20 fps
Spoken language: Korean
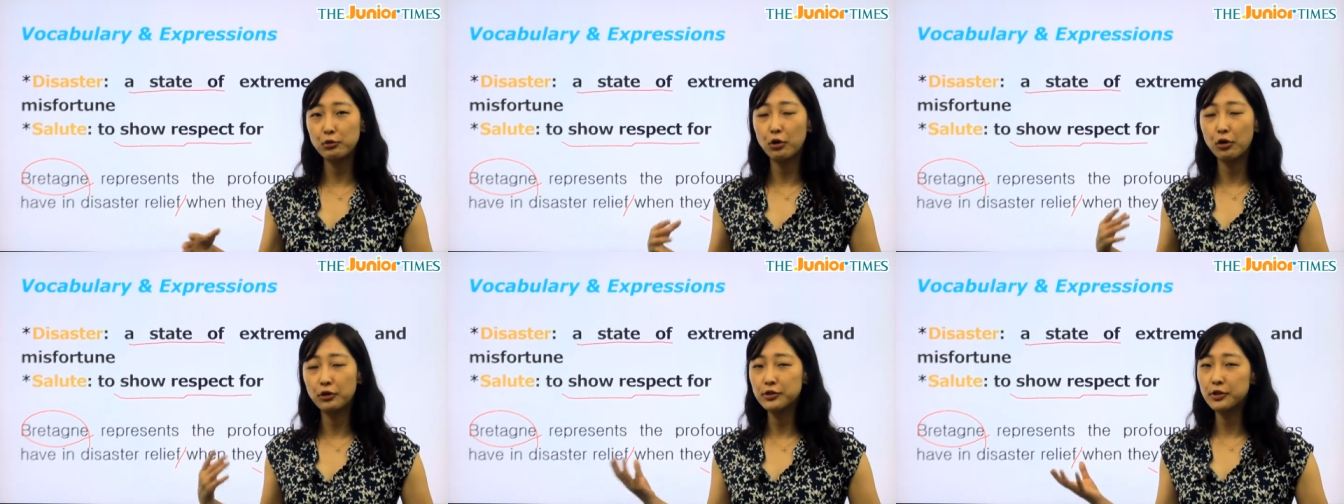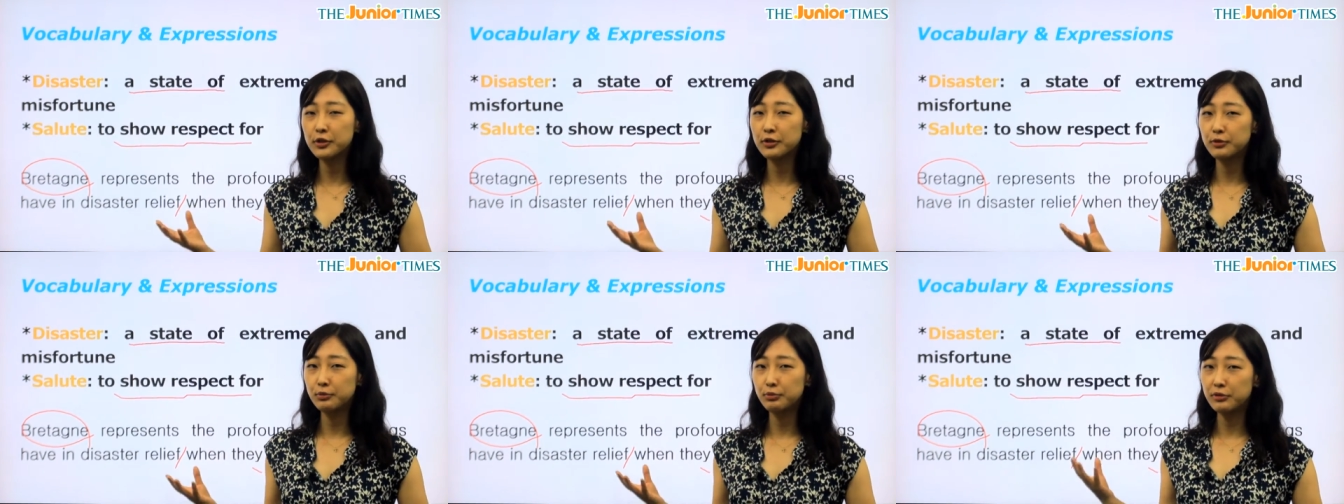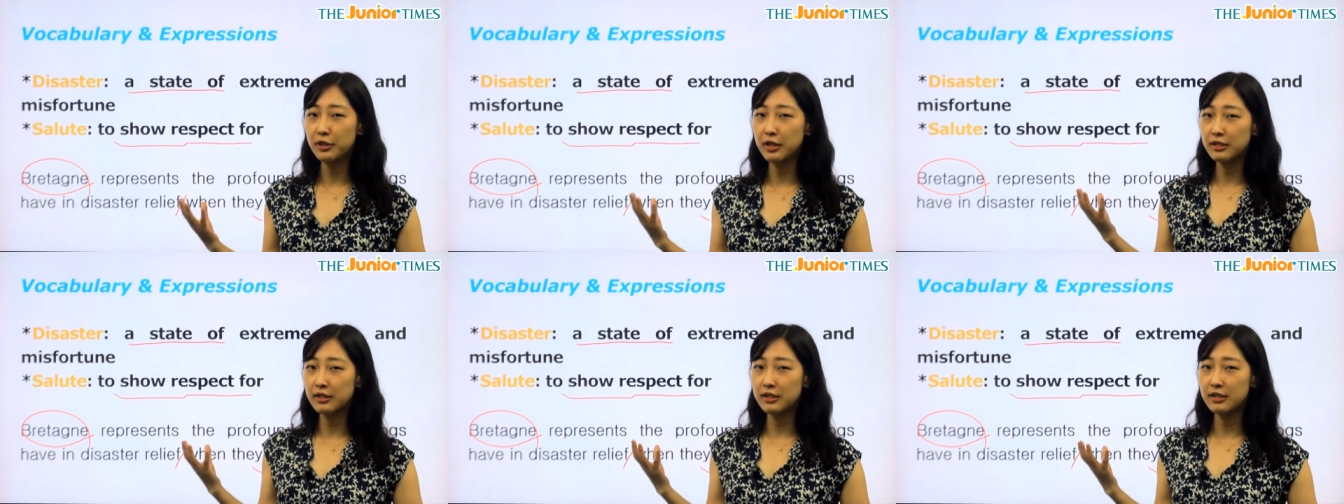어떤
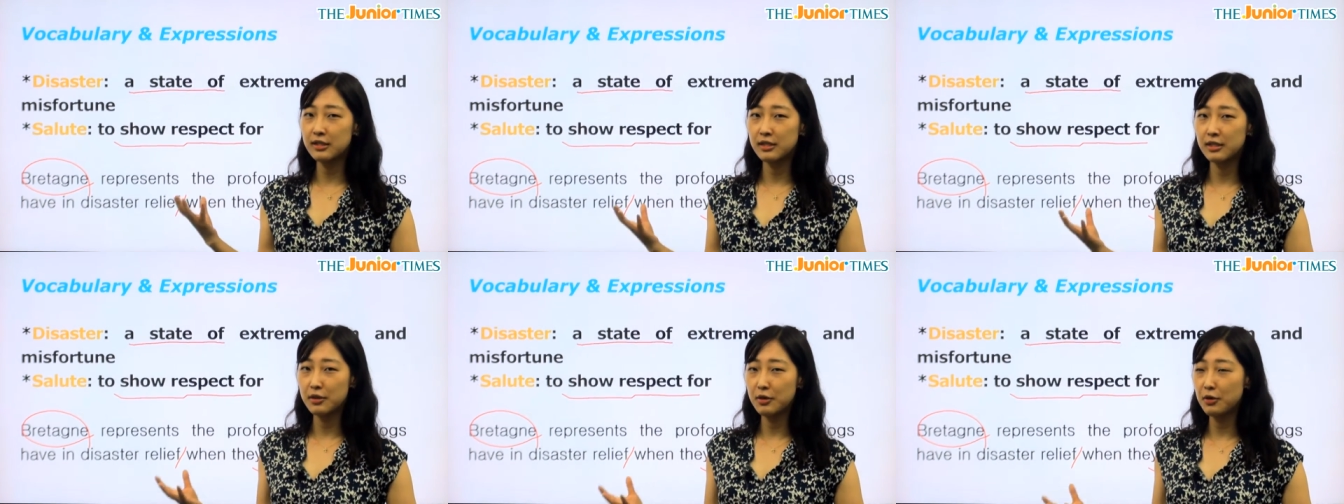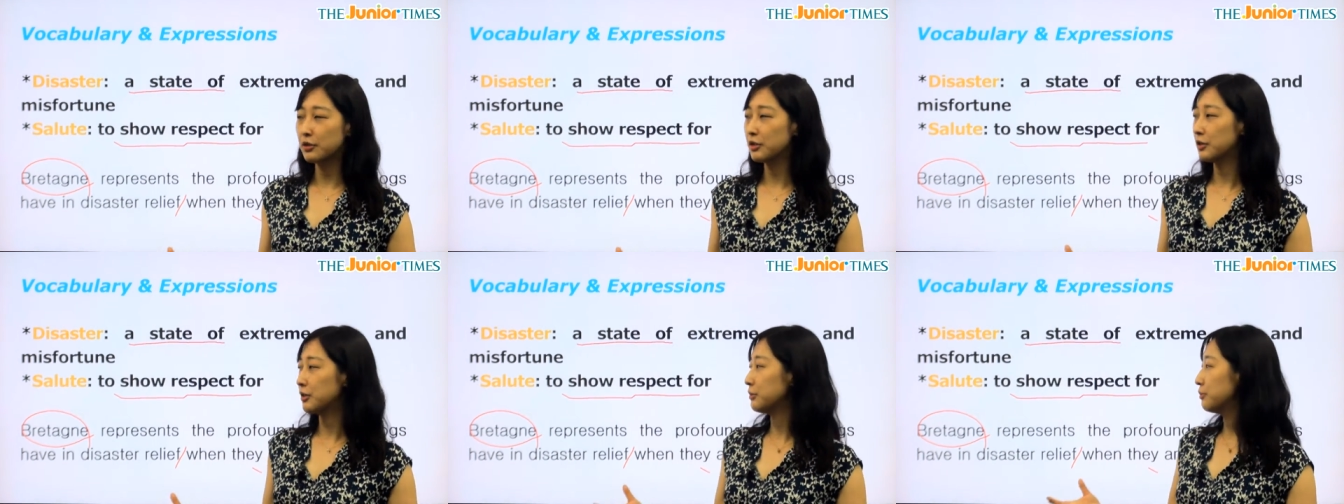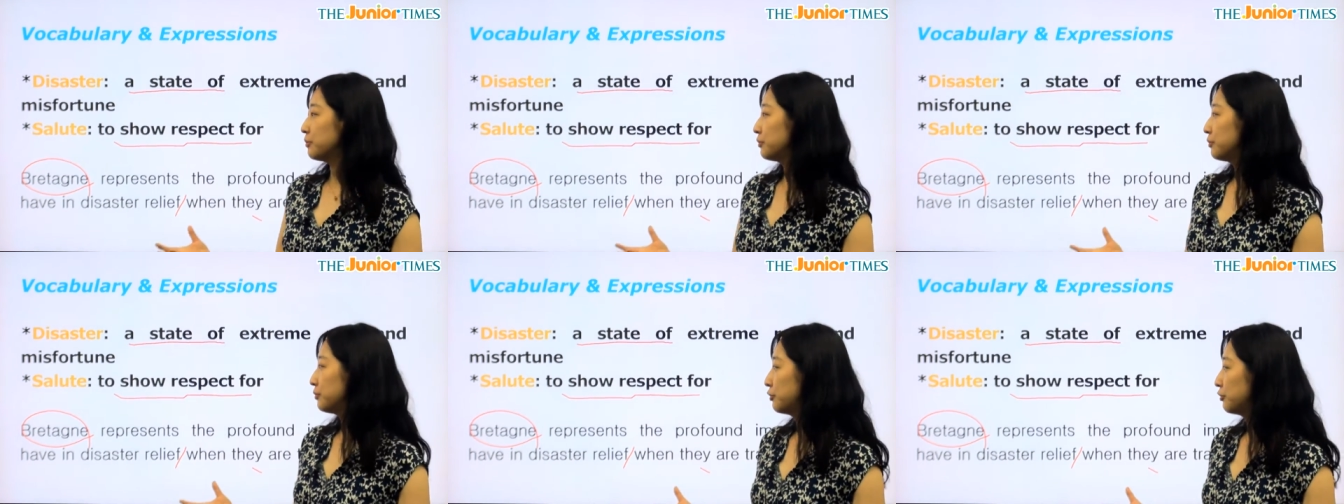프랑스 지역
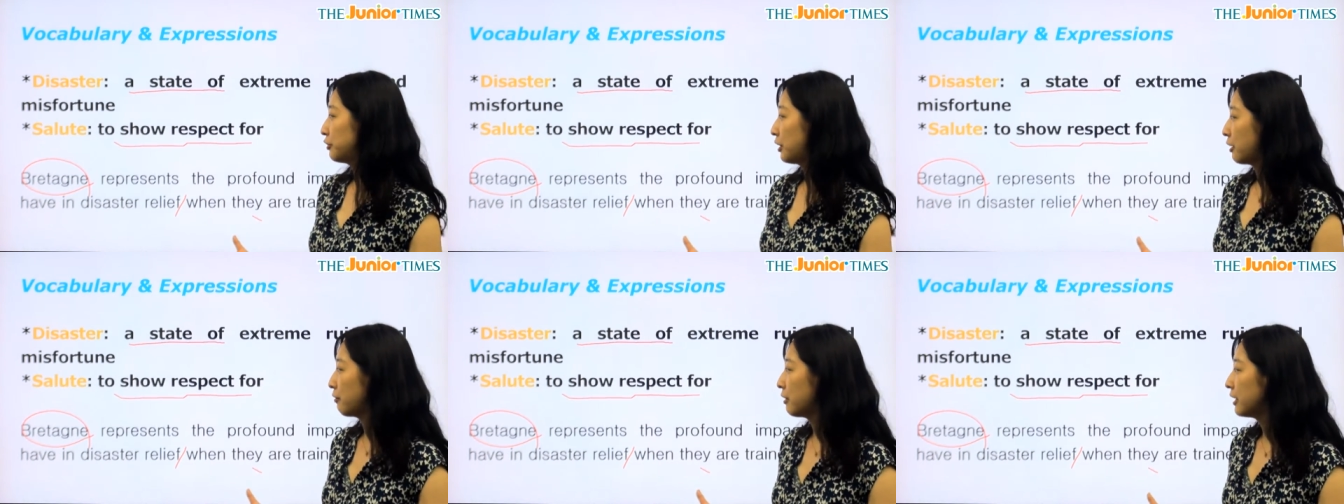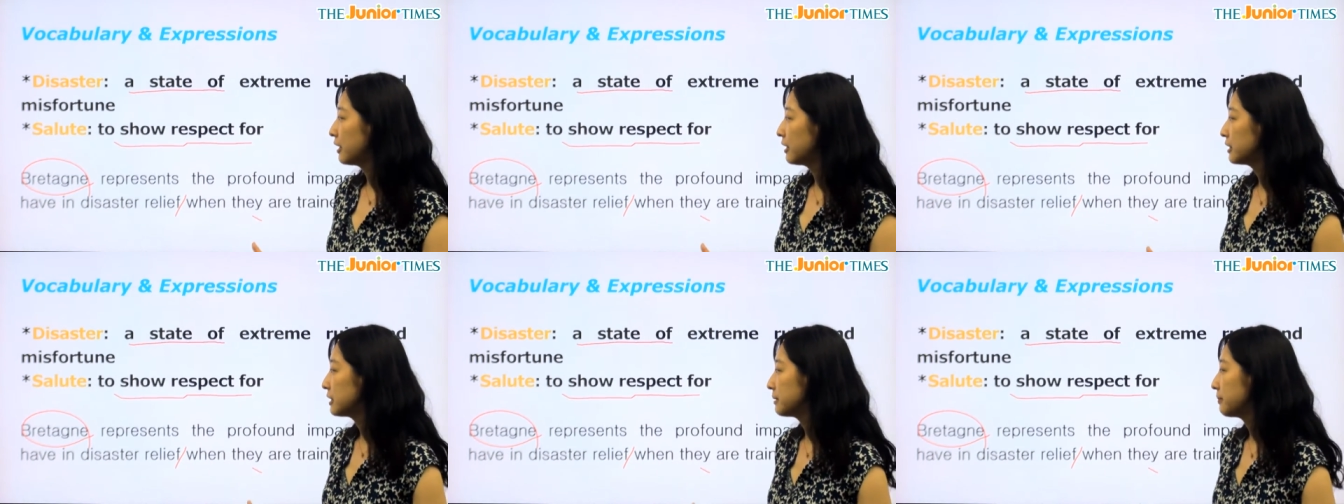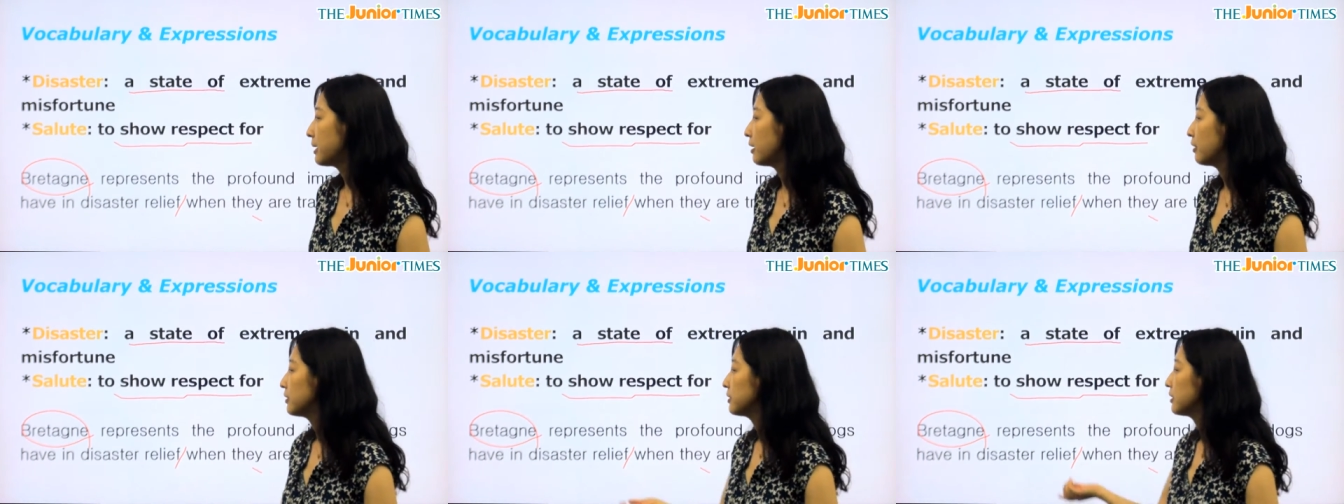이름도 되고
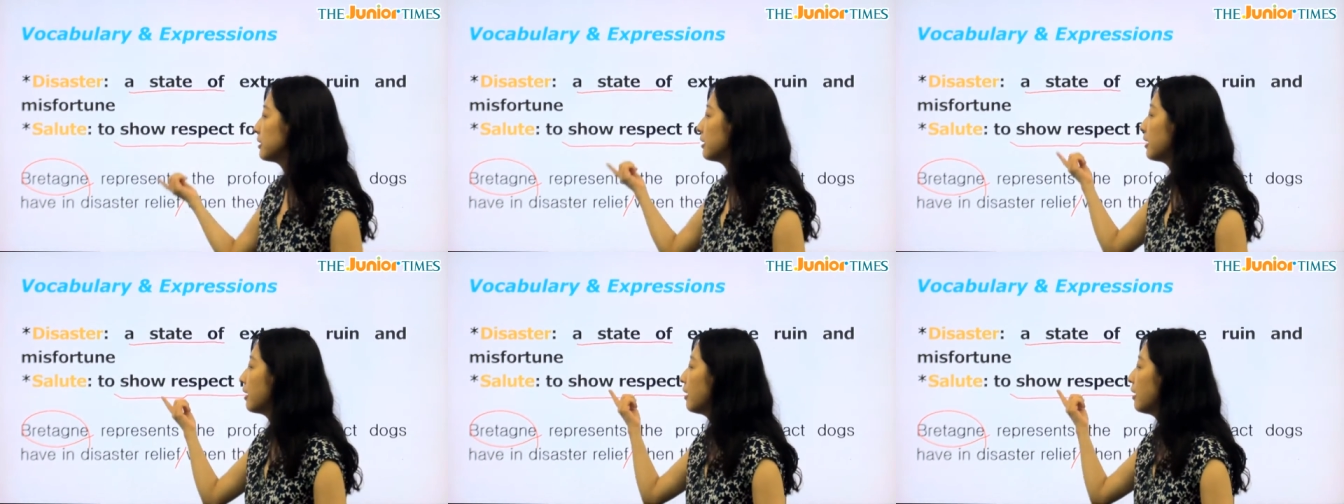하겠지만 여기서는